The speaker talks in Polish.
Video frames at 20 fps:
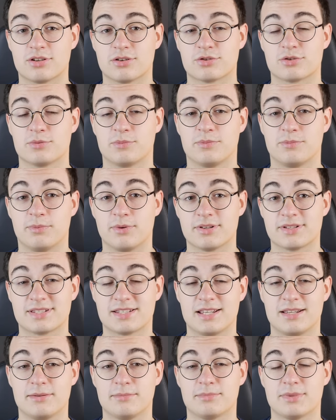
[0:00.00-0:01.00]
osób w
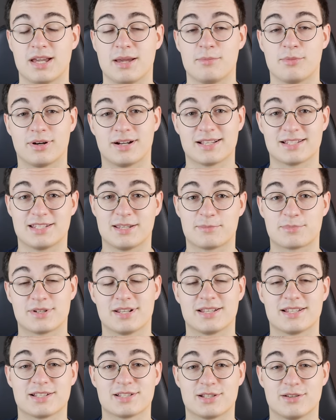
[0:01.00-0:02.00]
Polsce miałem okazję
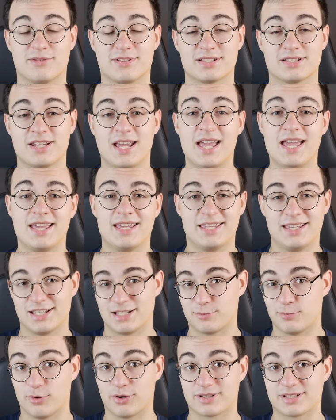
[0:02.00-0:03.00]
przetestować
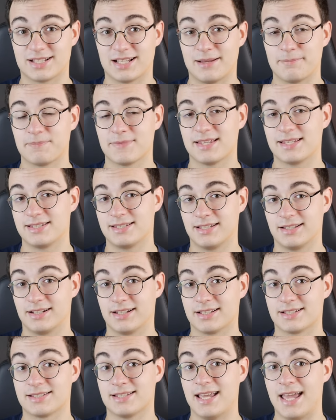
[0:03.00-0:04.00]
Xboxa
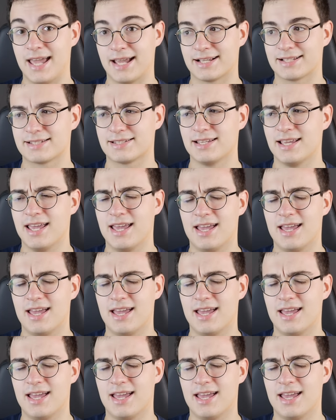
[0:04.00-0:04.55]
Series X.